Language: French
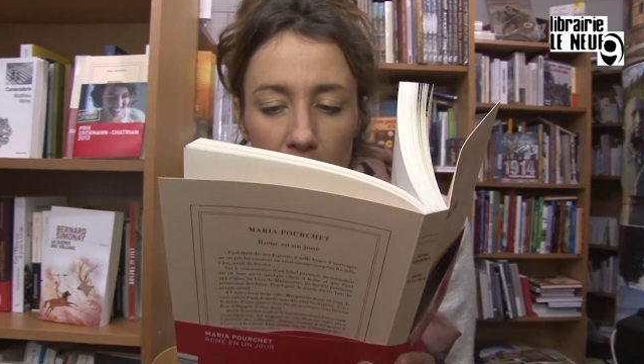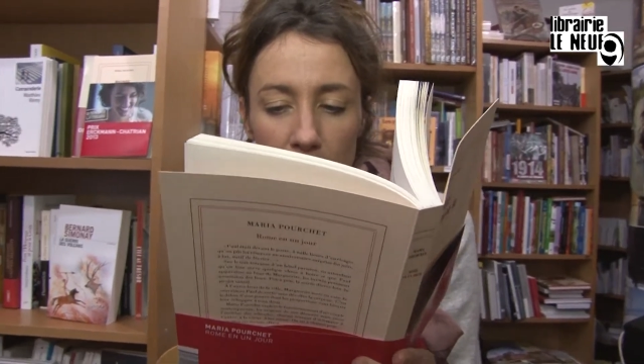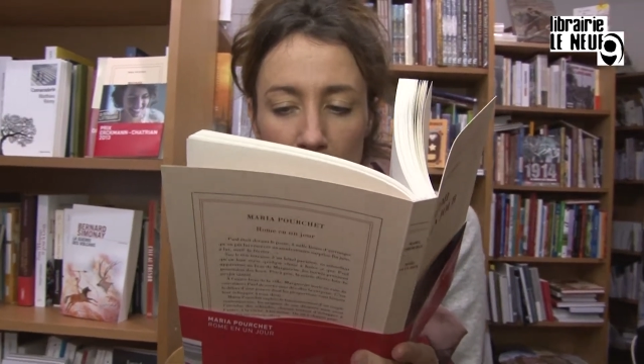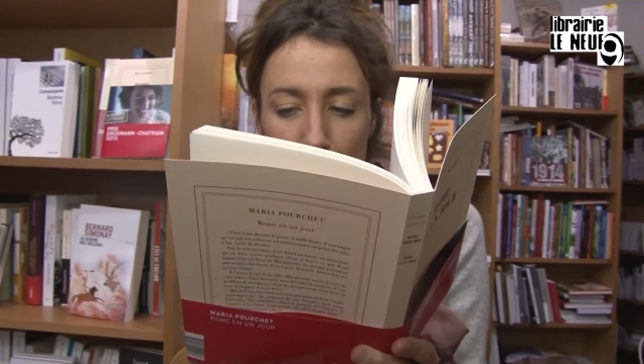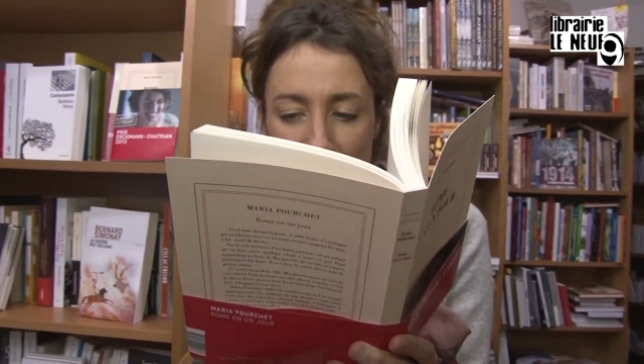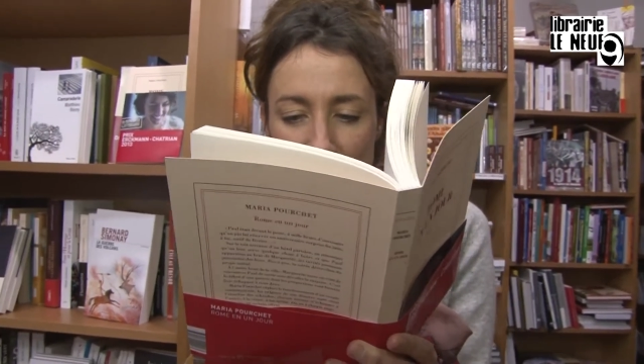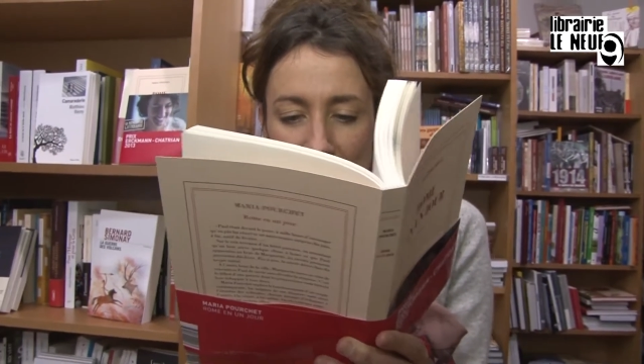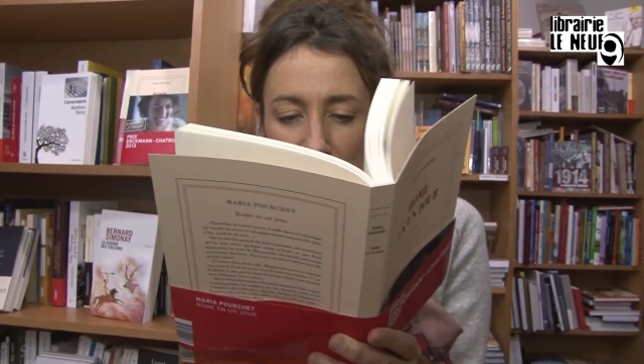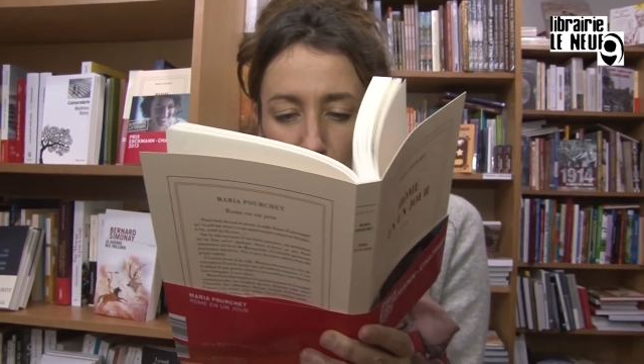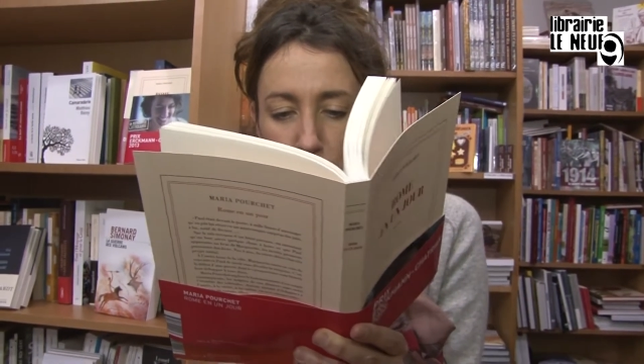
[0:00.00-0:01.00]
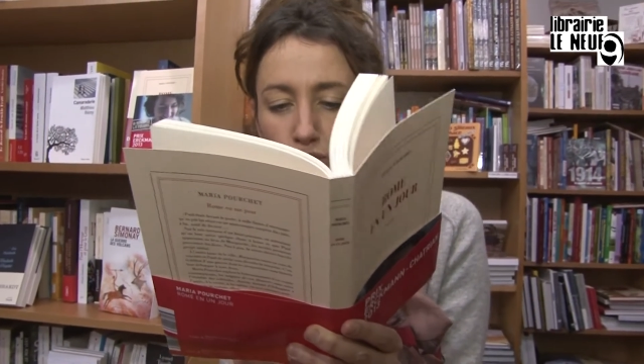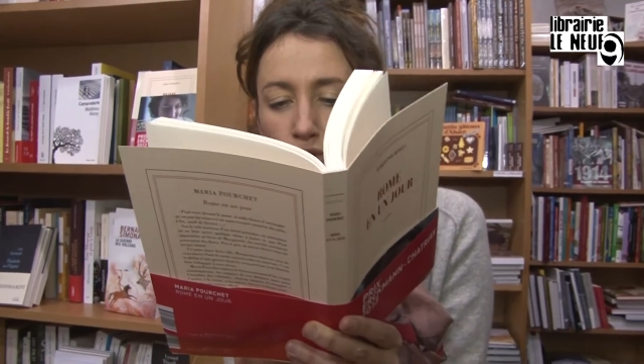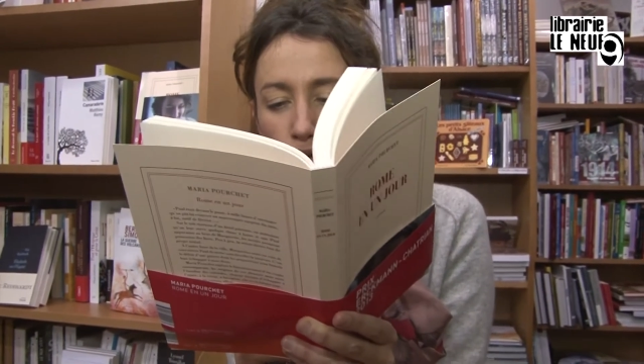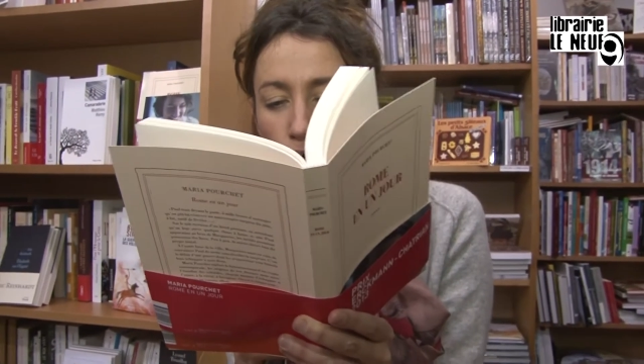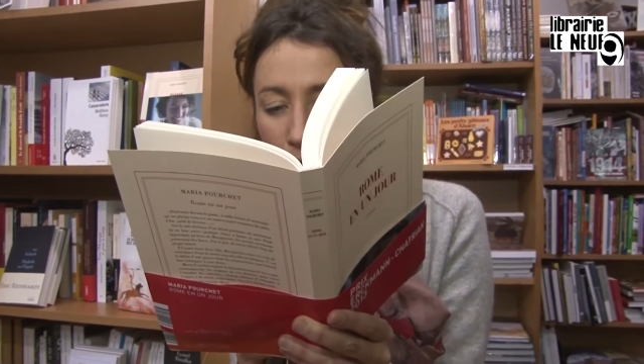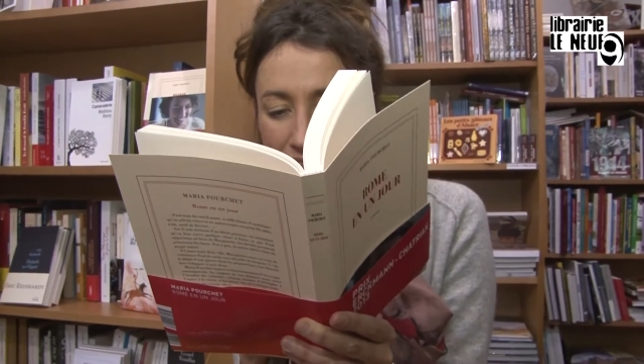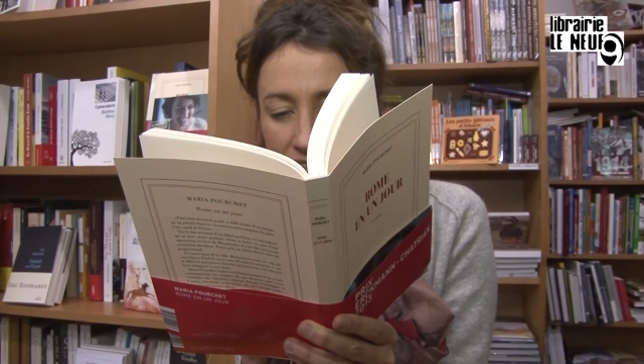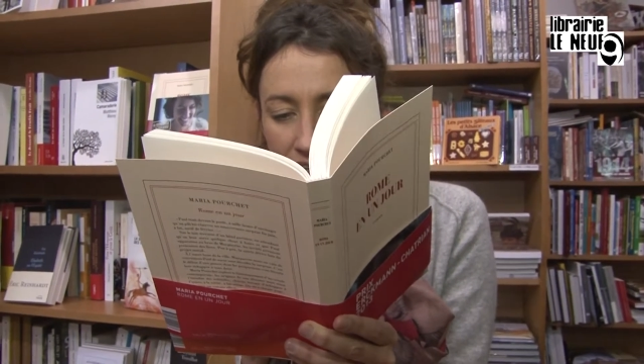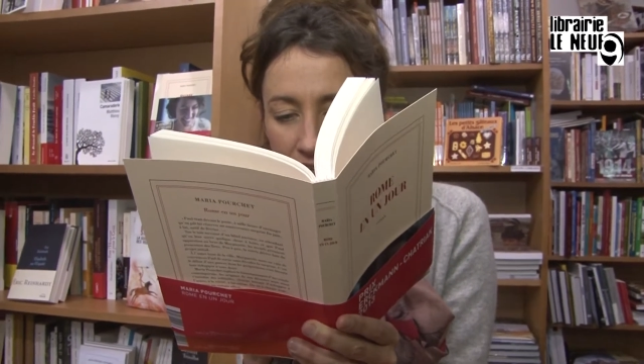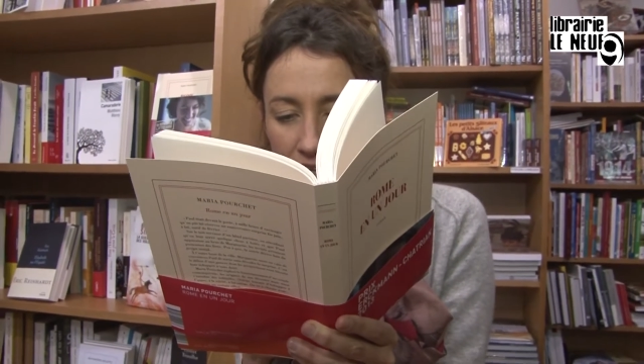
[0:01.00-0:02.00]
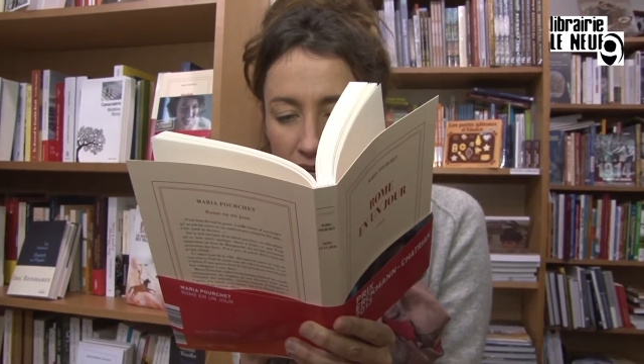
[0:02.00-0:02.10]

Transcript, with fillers: Il passait des uns aux autres, repassaient,